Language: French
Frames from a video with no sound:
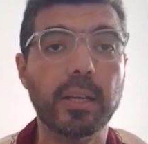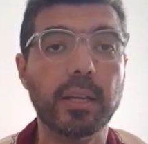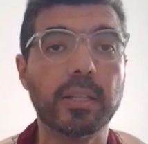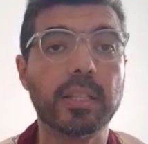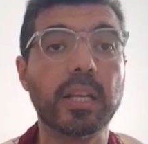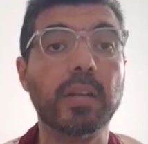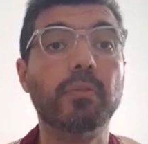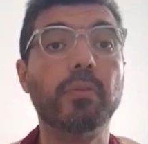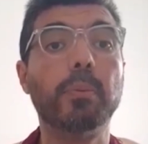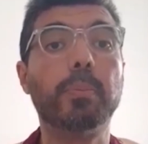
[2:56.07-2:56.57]

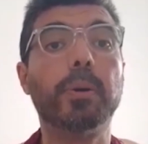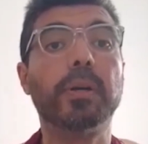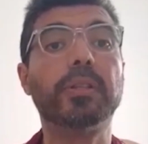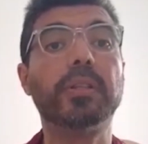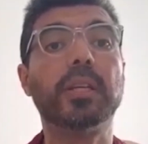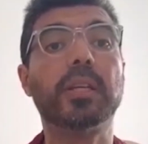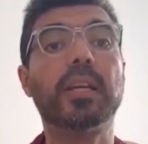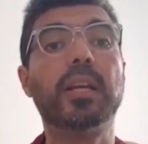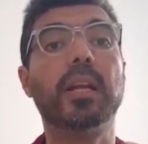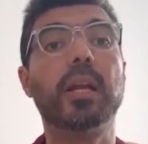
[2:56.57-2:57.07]
ça ne veut pas
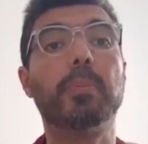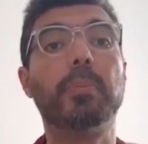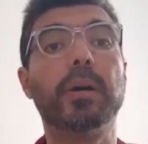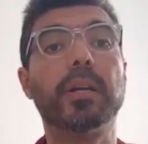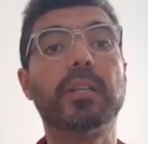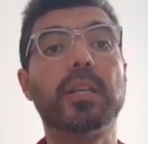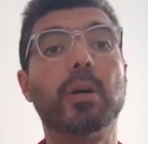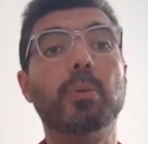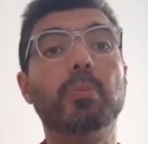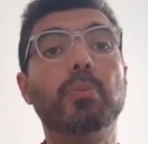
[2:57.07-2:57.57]
dire qu'il
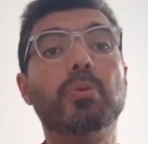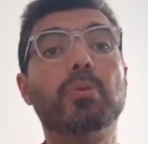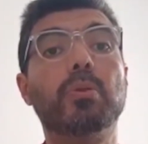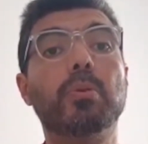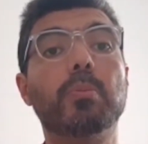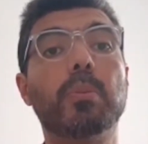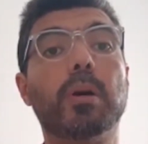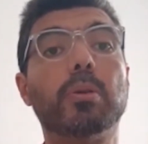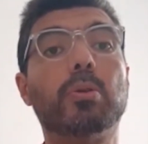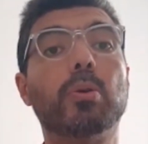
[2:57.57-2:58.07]
appartient aux
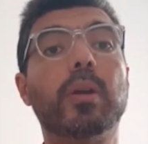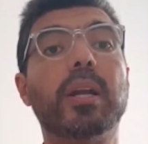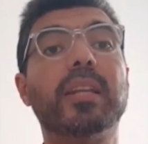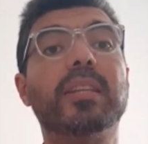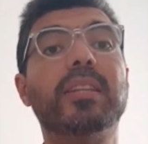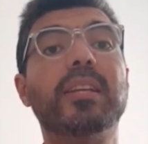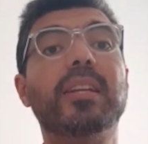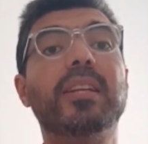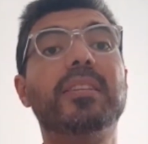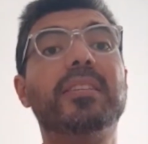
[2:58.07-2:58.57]
musulmans de la
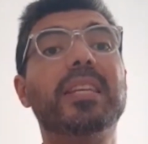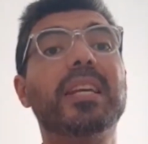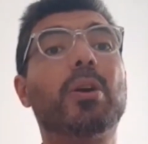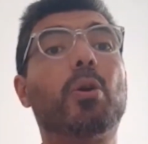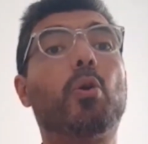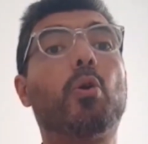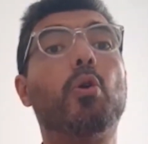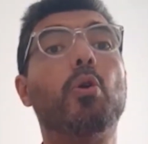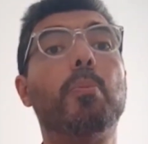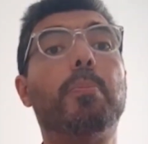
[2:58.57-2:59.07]

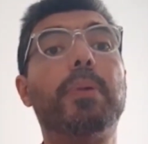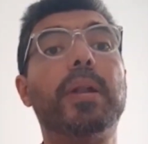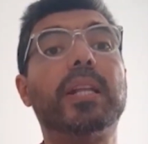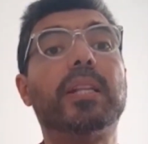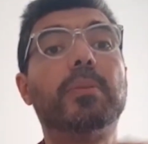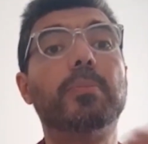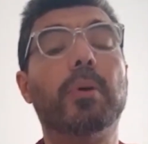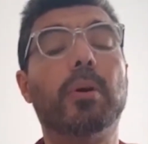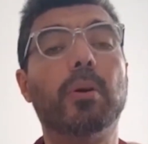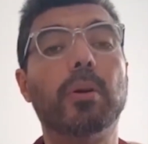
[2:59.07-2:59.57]
délaisser
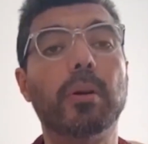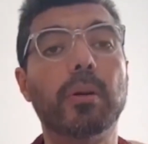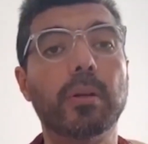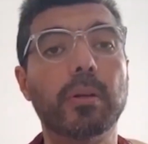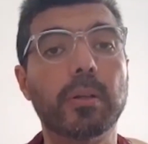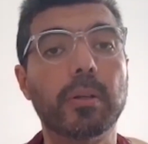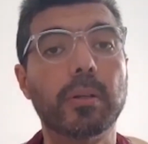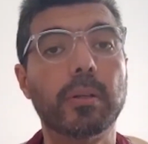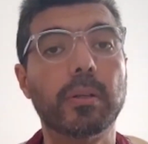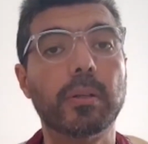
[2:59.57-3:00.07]
complètement.
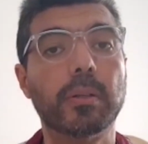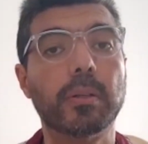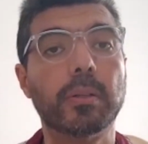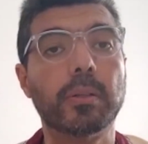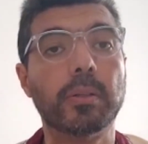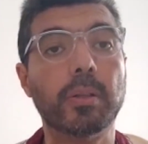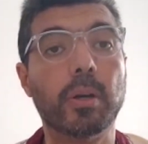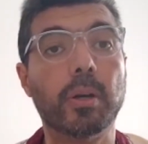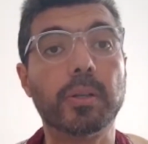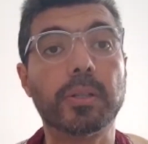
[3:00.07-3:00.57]

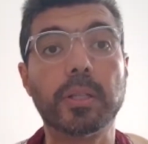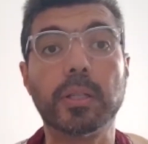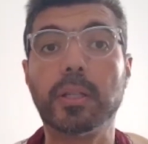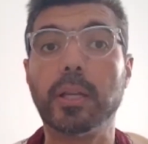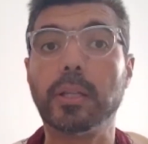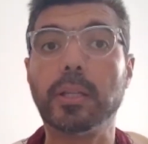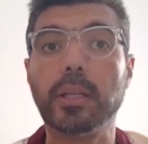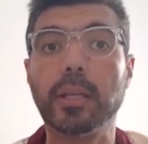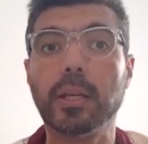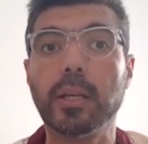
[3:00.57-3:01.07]
Non,
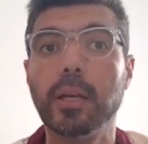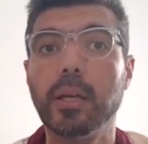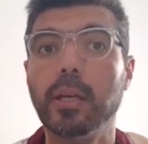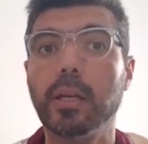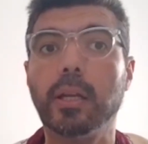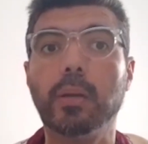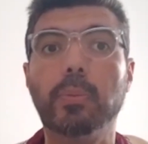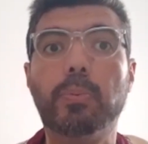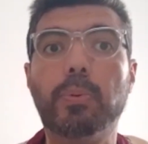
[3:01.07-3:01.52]
c'est-à-dire, il